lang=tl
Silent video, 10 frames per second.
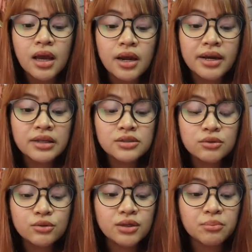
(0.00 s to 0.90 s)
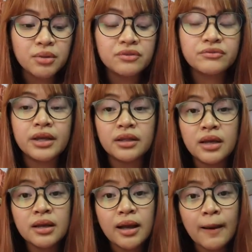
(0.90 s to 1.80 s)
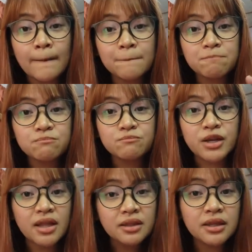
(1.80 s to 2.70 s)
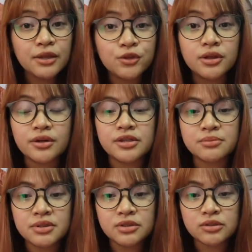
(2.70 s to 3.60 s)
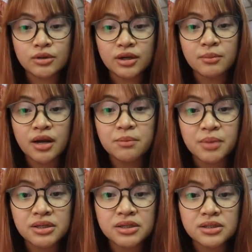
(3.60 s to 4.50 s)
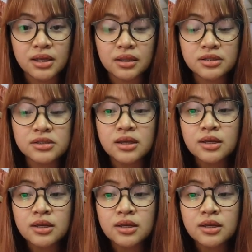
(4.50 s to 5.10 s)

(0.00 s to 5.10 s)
Alright, so do not be afraid. Um, relating it to the Christmas story, mga Beshi cells,